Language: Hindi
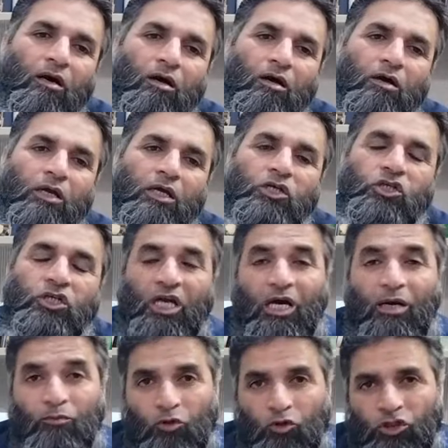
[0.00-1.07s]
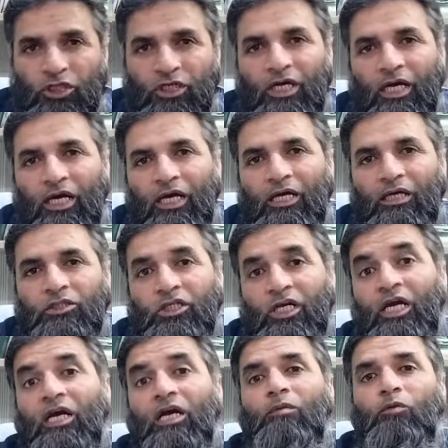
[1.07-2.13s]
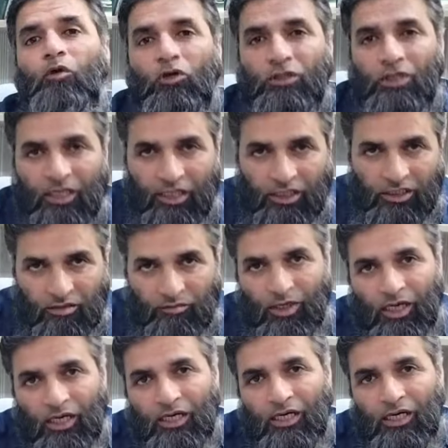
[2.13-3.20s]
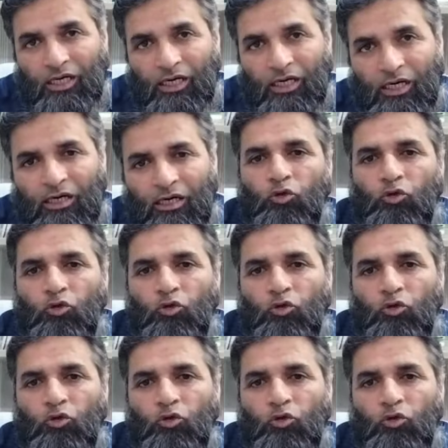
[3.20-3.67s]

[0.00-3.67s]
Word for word: और शराब नोशी है चाय का बहुत ज़्यादा इस्तेमाल करना